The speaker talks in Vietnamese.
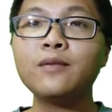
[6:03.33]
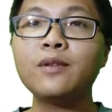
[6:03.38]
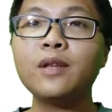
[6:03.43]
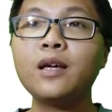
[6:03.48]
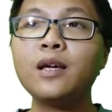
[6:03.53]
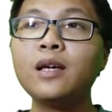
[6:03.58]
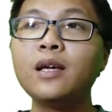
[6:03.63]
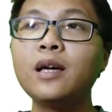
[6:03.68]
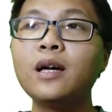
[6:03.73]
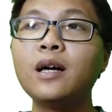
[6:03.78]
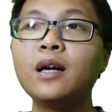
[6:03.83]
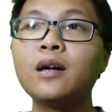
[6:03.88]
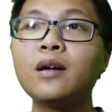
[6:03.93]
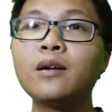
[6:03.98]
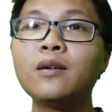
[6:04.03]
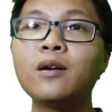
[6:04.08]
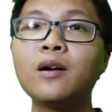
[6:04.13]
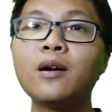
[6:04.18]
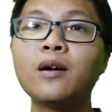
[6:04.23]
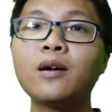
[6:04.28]
đi à,
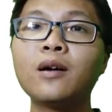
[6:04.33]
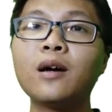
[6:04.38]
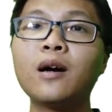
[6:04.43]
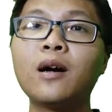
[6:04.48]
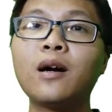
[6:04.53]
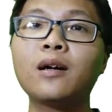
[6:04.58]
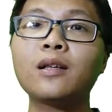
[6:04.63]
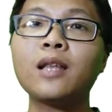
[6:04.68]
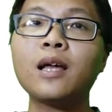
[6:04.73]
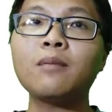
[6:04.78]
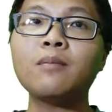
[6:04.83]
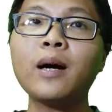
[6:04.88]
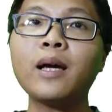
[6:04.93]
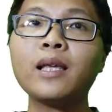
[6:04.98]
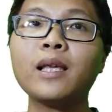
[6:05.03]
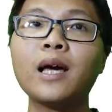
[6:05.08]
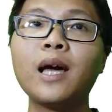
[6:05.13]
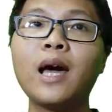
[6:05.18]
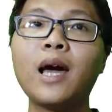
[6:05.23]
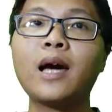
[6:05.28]
rừng ở tây
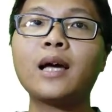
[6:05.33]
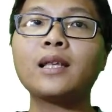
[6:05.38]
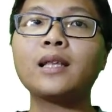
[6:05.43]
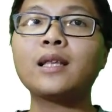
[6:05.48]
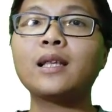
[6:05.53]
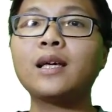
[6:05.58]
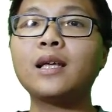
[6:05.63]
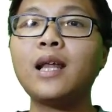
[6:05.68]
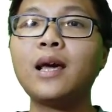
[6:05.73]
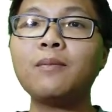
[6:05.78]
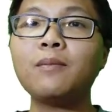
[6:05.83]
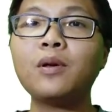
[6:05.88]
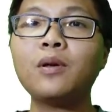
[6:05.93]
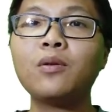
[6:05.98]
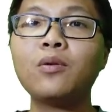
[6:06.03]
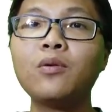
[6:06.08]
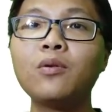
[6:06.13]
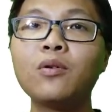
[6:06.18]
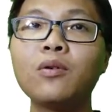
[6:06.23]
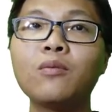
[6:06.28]
bắc chẳng hạn thì đem theo
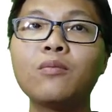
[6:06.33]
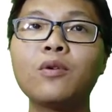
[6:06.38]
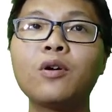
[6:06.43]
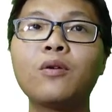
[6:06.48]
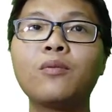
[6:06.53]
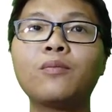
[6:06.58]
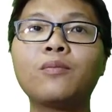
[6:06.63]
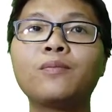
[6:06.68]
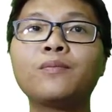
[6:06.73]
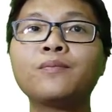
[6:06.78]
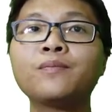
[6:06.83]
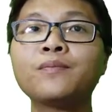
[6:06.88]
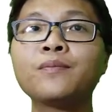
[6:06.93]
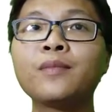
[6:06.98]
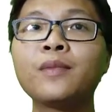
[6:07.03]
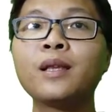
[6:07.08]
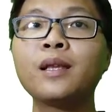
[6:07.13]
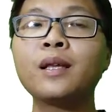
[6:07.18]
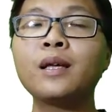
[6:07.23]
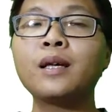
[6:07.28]
thuốc côn trùng
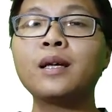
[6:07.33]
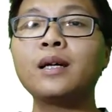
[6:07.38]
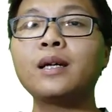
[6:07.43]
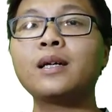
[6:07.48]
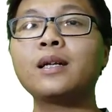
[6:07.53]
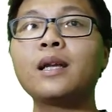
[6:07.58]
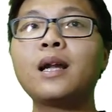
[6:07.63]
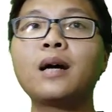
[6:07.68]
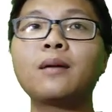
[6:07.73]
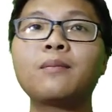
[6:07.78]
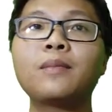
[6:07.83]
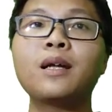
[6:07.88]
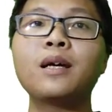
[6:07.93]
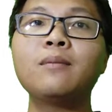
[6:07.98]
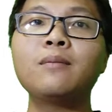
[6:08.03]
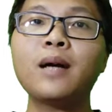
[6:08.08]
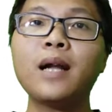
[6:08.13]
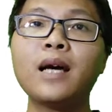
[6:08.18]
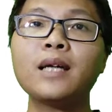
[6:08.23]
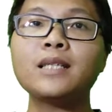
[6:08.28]
đợt mình đi
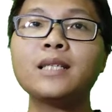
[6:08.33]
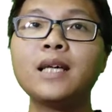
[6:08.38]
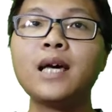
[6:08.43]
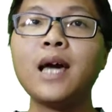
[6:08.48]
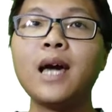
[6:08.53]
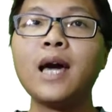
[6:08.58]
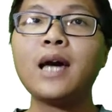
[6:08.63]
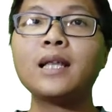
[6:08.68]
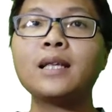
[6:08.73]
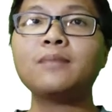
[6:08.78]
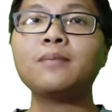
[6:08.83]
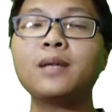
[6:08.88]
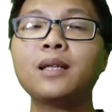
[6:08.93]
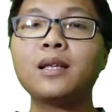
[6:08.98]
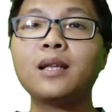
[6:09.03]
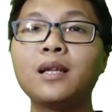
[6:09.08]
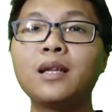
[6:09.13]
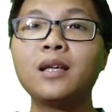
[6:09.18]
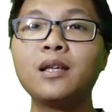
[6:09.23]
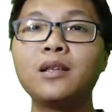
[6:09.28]
Malaysia thì mình
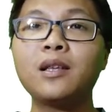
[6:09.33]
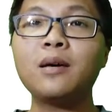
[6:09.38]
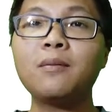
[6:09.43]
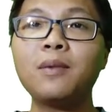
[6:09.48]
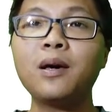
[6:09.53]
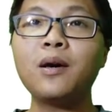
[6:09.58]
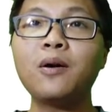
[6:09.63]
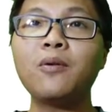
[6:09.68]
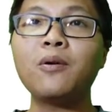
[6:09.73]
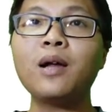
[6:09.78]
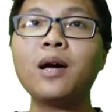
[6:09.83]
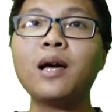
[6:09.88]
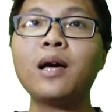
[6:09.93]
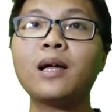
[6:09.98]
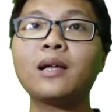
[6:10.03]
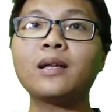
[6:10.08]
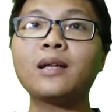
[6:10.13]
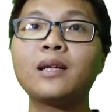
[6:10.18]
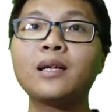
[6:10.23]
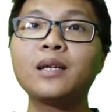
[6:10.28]
tìm, tìm hiểu
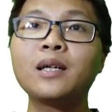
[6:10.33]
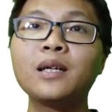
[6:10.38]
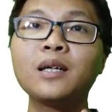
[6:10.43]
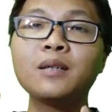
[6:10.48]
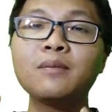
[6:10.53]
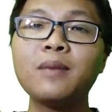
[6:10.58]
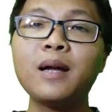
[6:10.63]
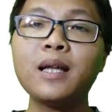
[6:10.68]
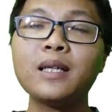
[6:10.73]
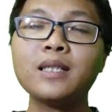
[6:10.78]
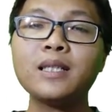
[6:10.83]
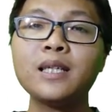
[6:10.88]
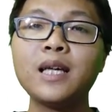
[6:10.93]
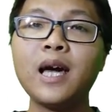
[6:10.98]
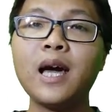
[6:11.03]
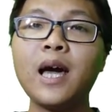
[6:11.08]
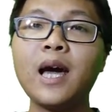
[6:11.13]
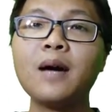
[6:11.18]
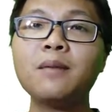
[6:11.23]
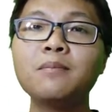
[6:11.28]
là người
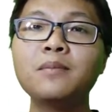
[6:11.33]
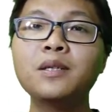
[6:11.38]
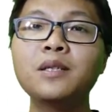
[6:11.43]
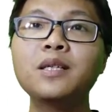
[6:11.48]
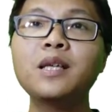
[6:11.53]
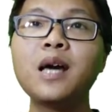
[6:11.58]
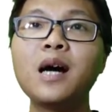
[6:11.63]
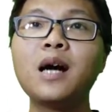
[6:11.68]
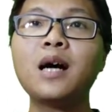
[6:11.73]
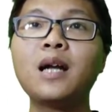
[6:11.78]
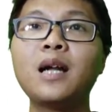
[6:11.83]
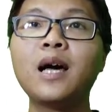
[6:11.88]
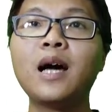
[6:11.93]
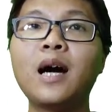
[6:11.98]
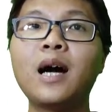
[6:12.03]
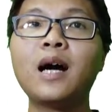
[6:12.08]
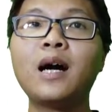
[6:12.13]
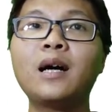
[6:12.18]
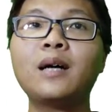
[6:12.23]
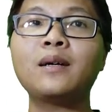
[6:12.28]
Malaysia 10 giờ là
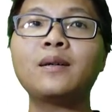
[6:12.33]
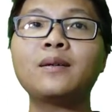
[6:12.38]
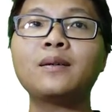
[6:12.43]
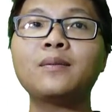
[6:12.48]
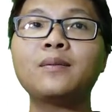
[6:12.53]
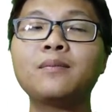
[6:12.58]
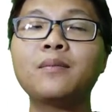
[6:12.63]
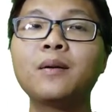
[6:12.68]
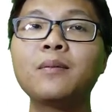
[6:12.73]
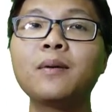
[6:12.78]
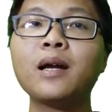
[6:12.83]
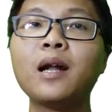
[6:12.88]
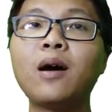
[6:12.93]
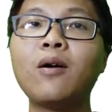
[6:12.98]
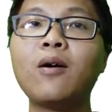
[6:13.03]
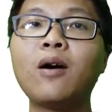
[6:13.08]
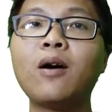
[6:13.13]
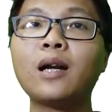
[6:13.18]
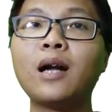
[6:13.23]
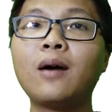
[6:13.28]
họ mới bắt đầu
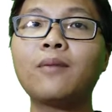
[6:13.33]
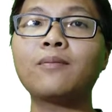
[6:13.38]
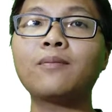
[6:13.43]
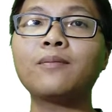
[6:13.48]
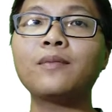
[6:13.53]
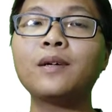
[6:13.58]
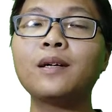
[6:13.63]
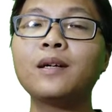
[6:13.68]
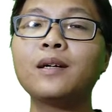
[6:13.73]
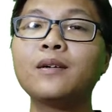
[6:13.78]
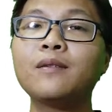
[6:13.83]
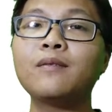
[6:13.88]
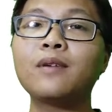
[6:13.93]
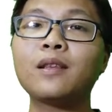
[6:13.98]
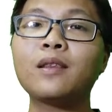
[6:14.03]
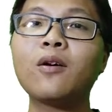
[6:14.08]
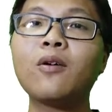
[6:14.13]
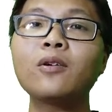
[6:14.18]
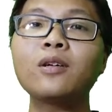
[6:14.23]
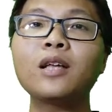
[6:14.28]
hoạt động và
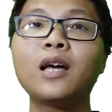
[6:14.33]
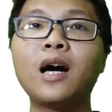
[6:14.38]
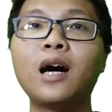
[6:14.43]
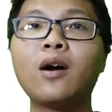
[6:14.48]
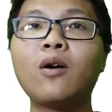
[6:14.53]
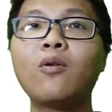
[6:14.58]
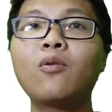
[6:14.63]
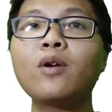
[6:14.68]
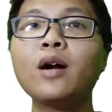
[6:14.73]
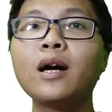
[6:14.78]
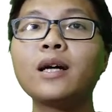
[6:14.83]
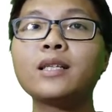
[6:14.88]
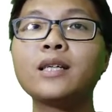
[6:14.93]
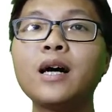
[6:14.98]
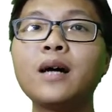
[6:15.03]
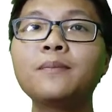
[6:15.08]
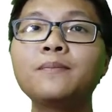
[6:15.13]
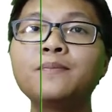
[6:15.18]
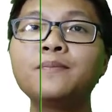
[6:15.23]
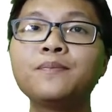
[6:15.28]
tối thì họ ngủ rất là
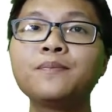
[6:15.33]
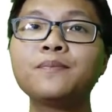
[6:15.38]
sớm